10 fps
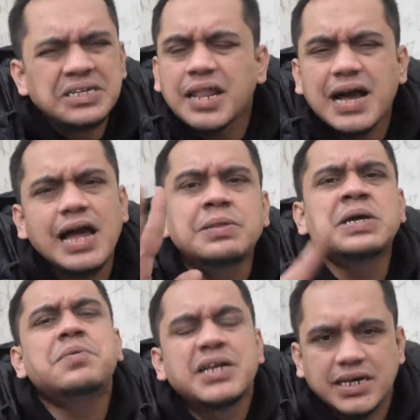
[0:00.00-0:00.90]
मैं ज्यादा गाली
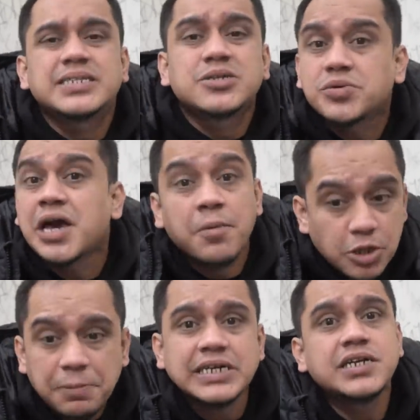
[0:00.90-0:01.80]
देना भी नहीं रहा था क्योंकि हमें तो
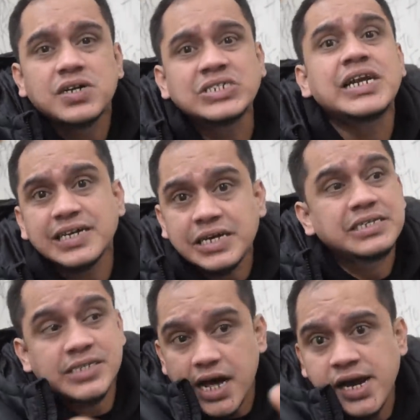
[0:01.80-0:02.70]
पता ही ना ऑस्ट्रेलिया की
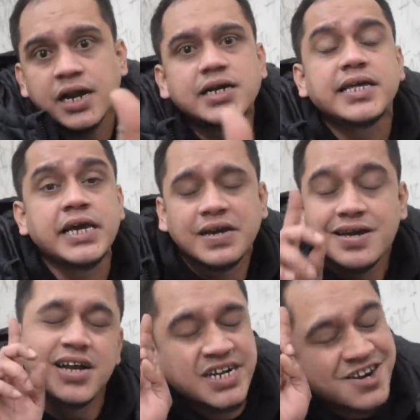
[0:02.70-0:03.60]
सारी हरकतें
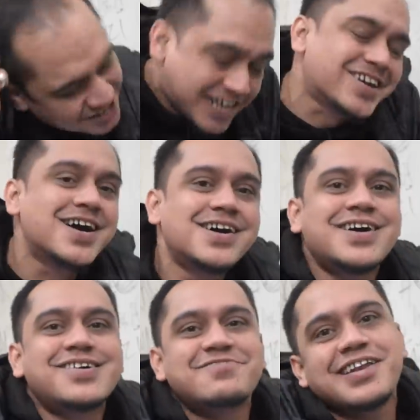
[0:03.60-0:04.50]

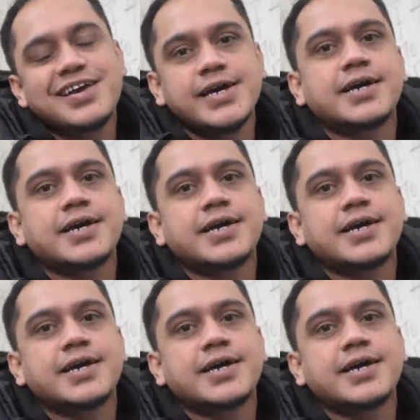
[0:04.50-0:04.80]
वाली है